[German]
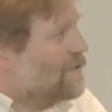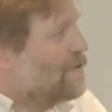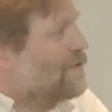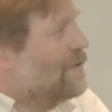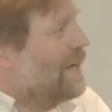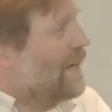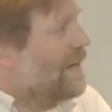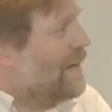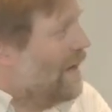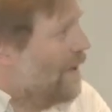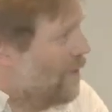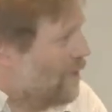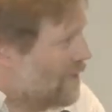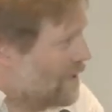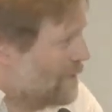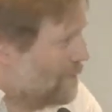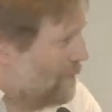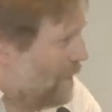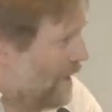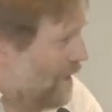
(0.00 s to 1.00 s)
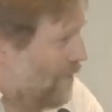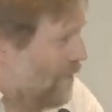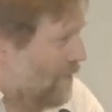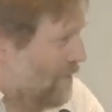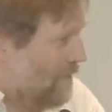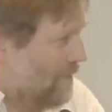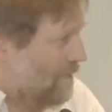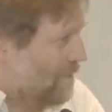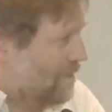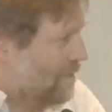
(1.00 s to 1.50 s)
du dein Haus
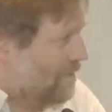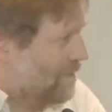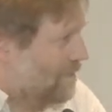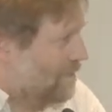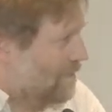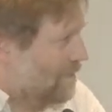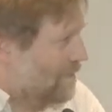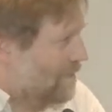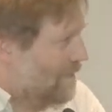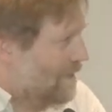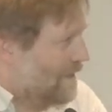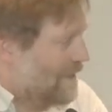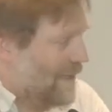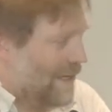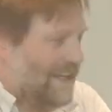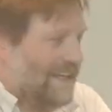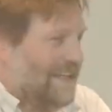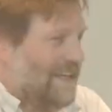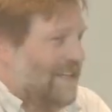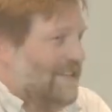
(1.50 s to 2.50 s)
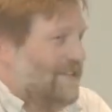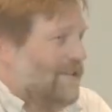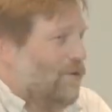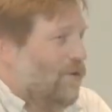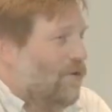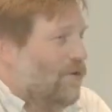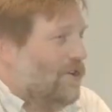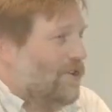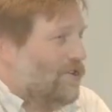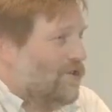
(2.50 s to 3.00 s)
bauen. Ist eigentlich ganz
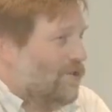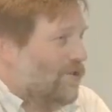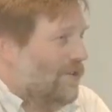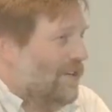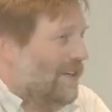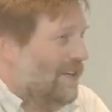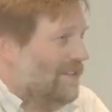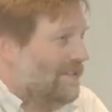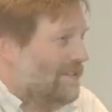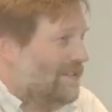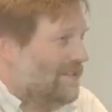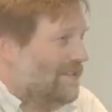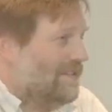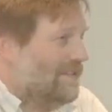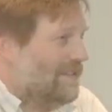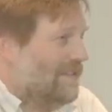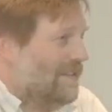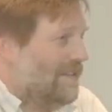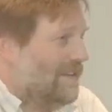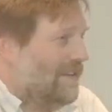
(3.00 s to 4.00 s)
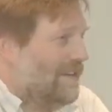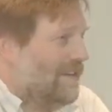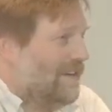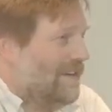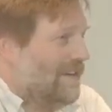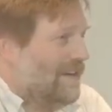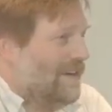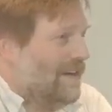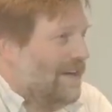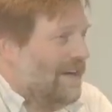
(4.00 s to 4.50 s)
logisch, oder?
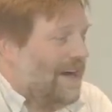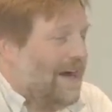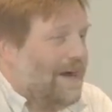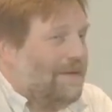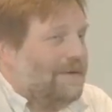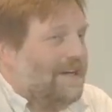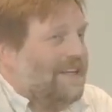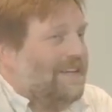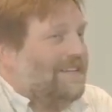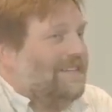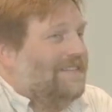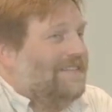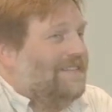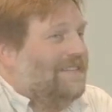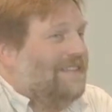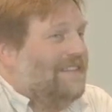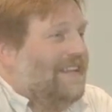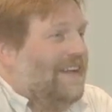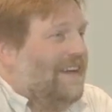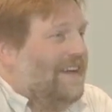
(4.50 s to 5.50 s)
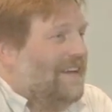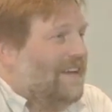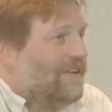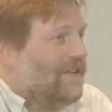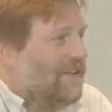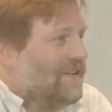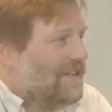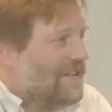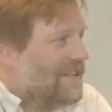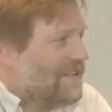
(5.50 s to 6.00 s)
Aber leider
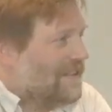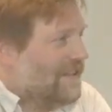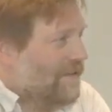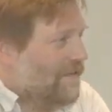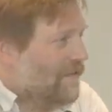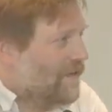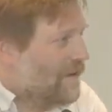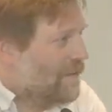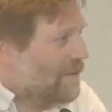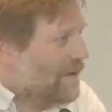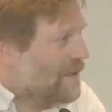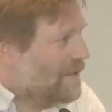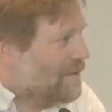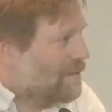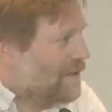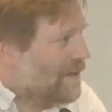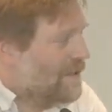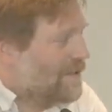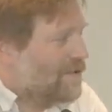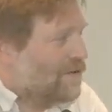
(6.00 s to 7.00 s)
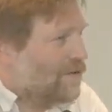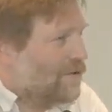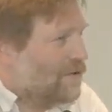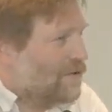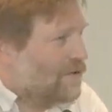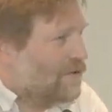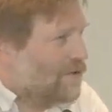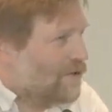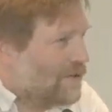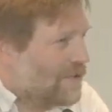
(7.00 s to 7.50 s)
Gottes sind wir manchmal so
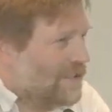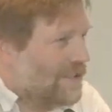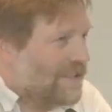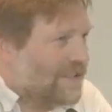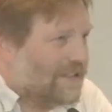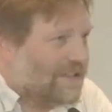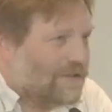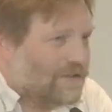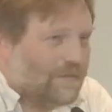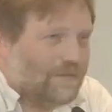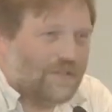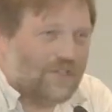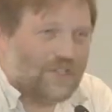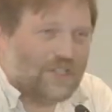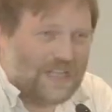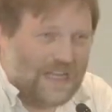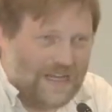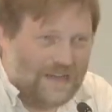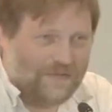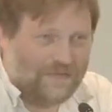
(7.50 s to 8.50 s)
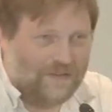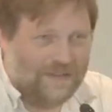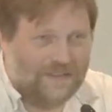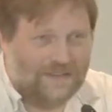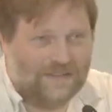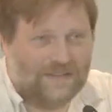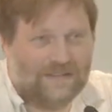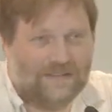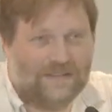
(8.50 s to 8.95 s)
dusselige, dumme Schafe,